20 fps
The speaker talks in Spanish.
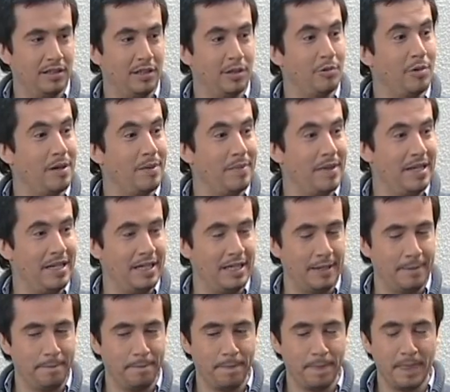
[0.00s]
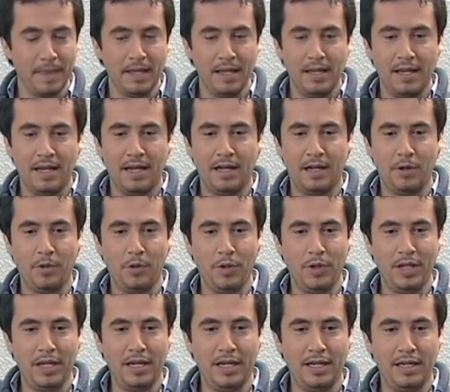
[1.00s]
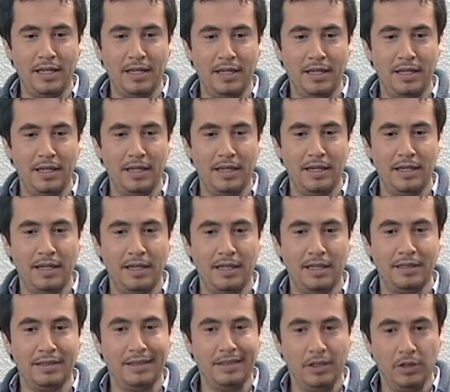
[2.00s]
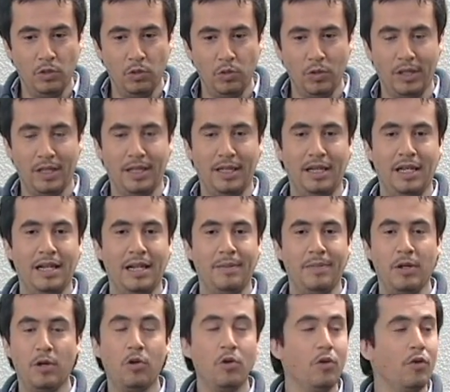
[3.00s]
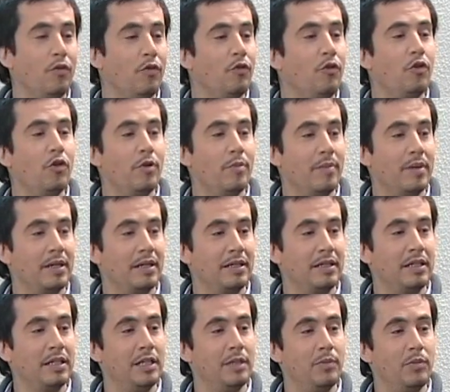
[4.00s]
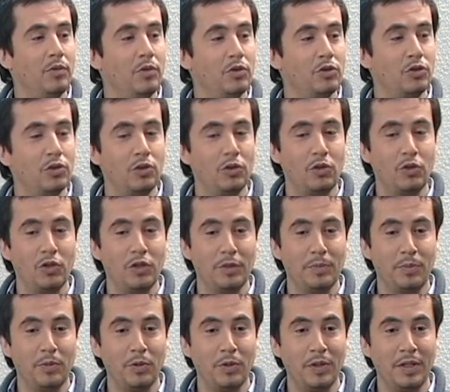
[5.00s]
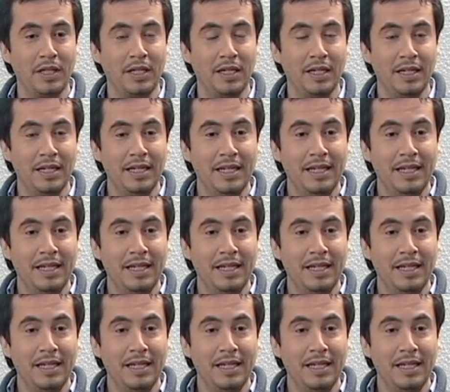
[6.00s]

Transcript: de igual manera. Ahora, eh, sin duda que la mejor forma que tenemos nosotros de poder